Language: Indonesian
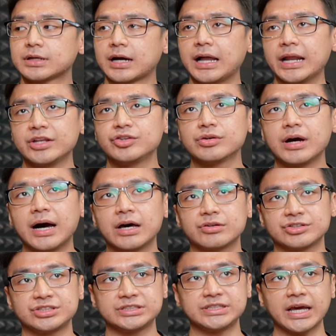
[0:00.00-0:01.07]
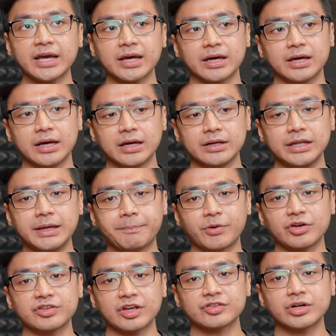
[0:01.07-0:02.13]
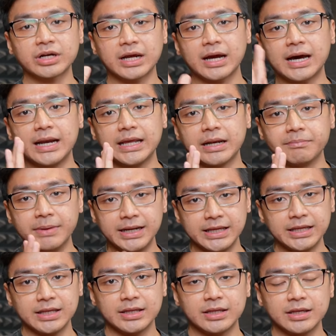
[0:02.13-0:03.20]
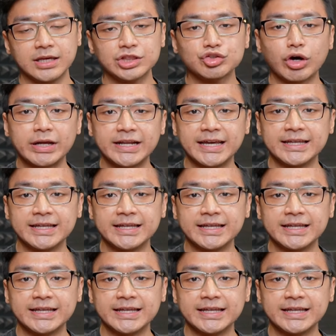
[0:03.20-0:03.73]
kalian juga harus cek nih prosesor yang kalian beli itu ada